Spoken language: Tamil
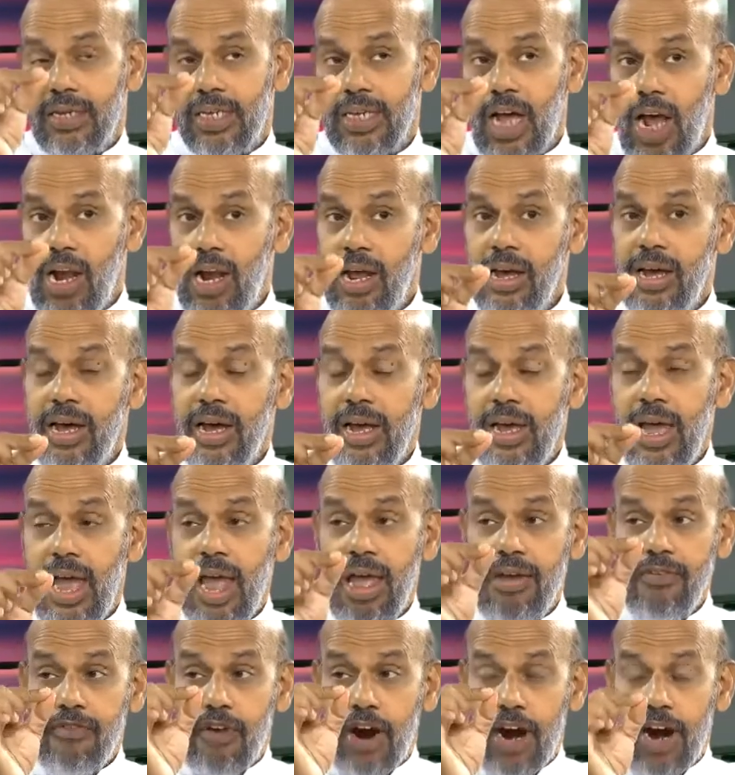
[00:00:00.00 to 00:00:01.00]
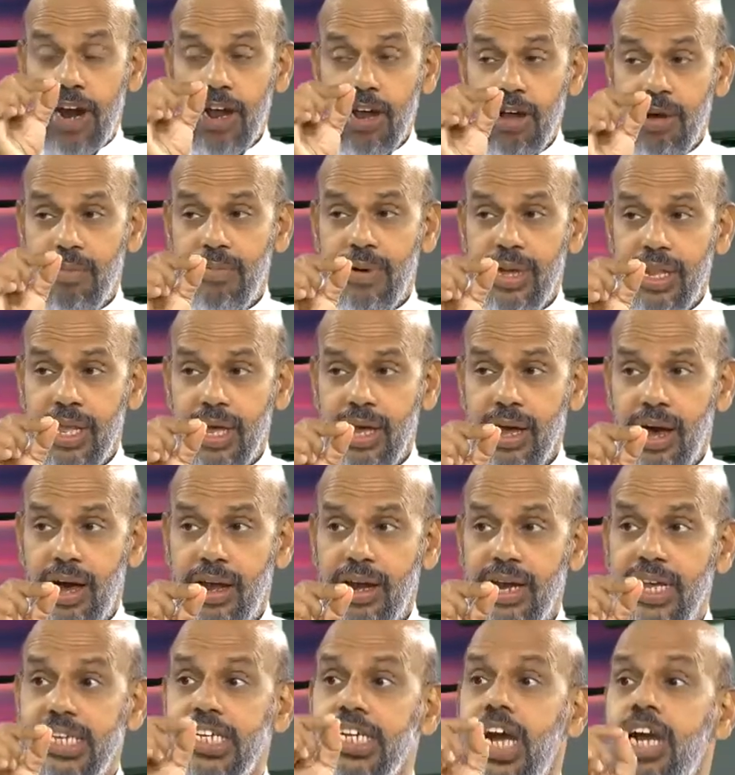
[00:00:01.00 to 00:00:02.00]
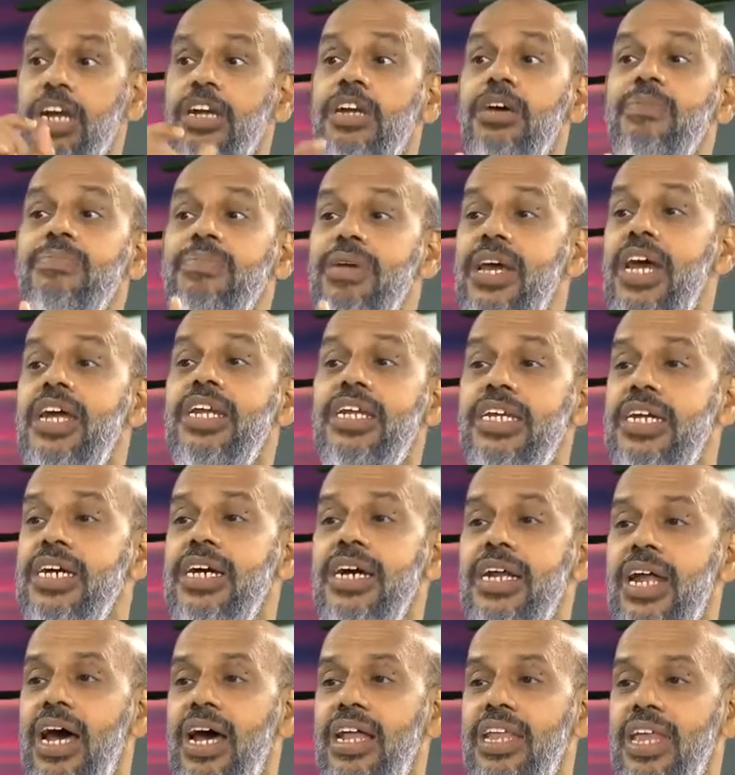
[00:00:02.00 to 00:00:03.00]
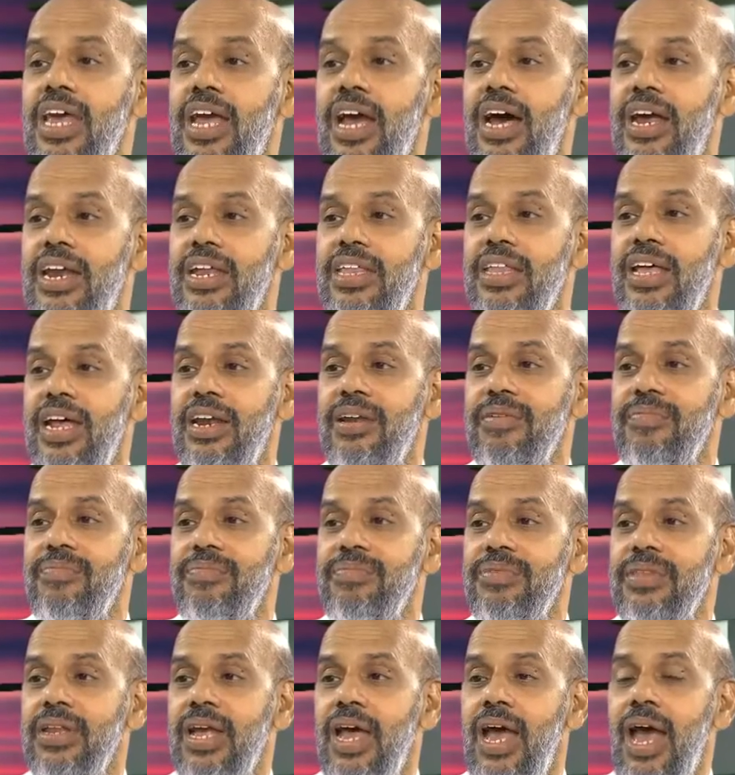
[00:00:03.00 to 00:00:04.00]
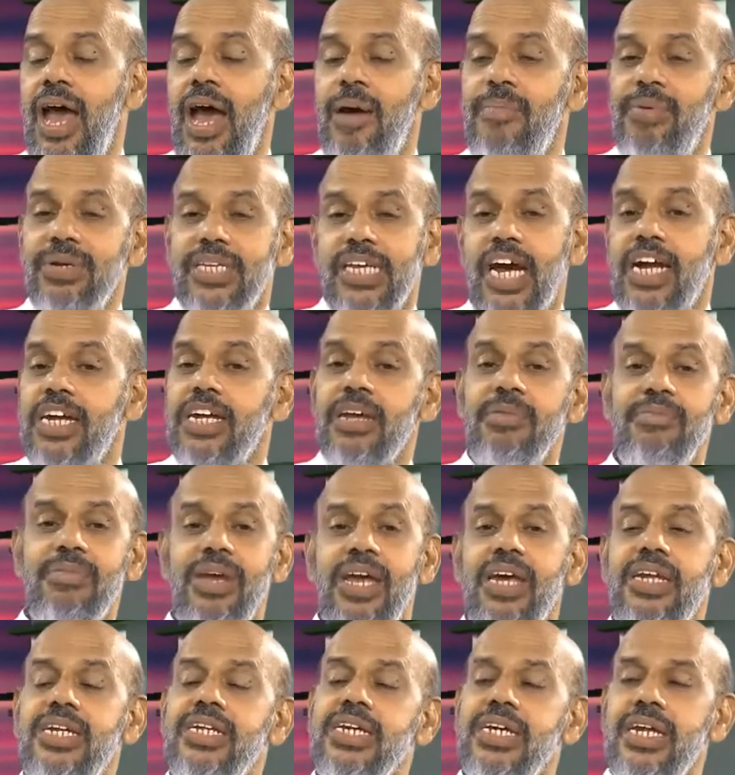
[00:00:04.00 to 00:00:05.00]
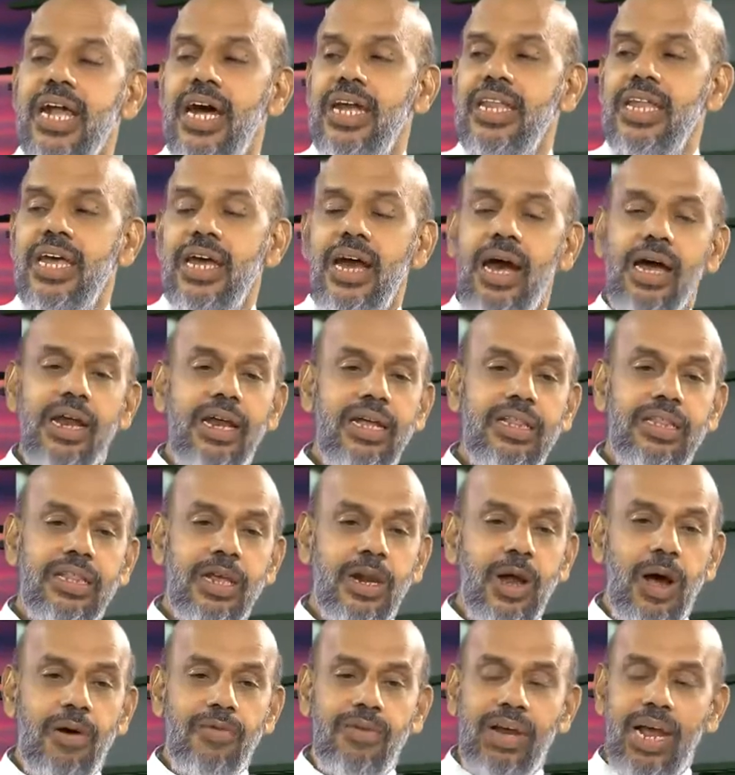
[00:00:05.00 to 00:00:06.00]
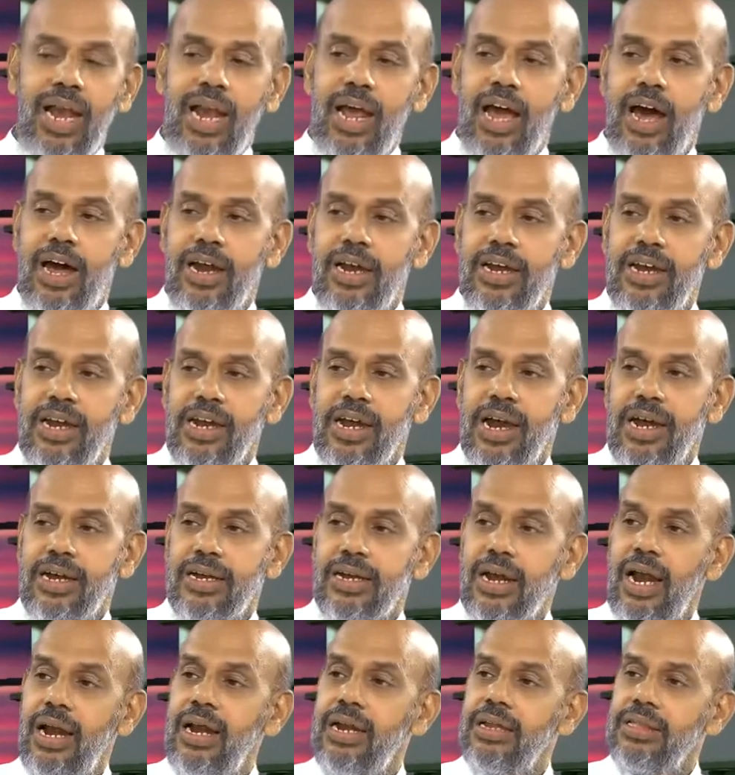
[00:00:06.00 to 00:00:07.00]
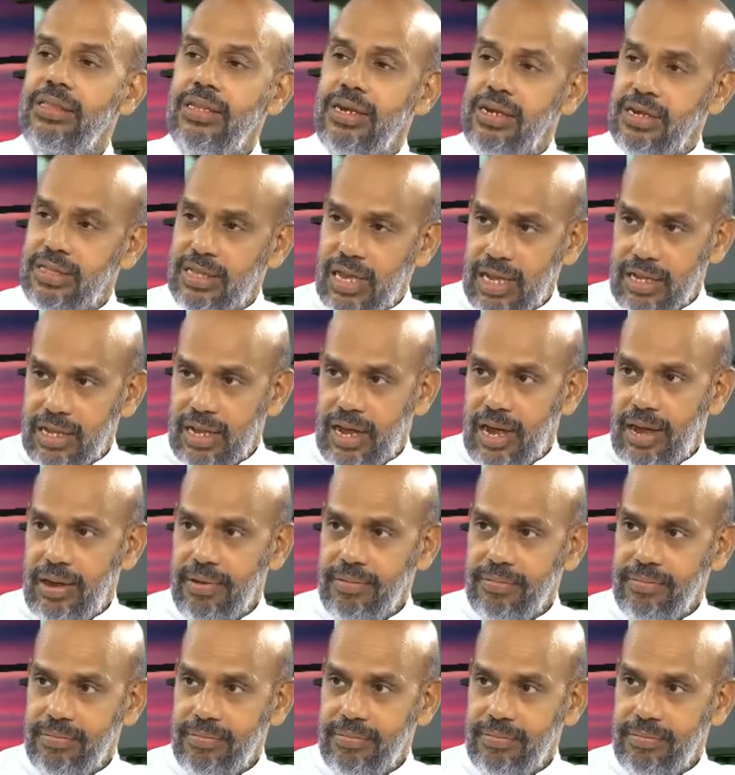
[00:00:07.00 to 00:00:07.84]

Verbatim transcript: சலுகையை வழங்கும் அதிகாரி சட்டம் இயற்றுகிற அதிகாரி தான் இப்போ சட்டம் இயற்றுகிற அதிகாரி திரு அவையில் யாருன்னு கேட்டால் திருத்தந்தை